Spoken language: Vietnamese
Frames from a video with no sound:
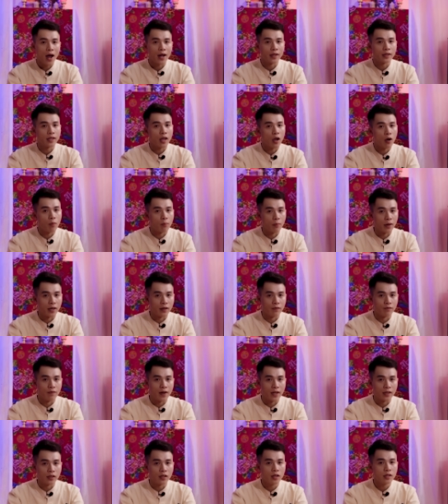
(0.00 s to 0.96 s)
ai theo
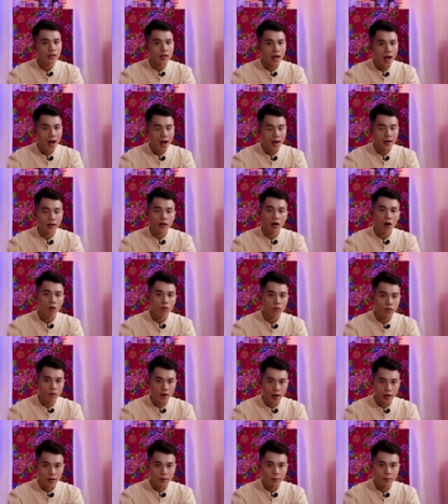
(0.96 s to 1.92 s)
mình về tới nhà hay không
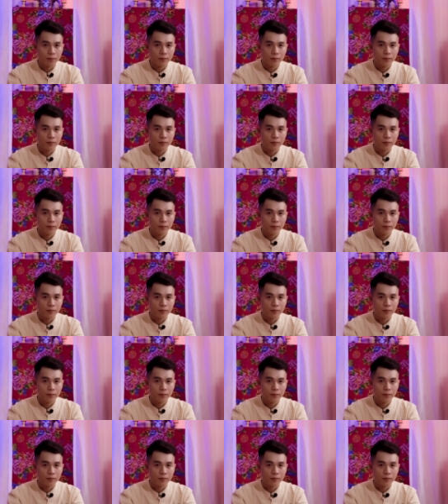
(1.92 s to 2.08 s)
vậy.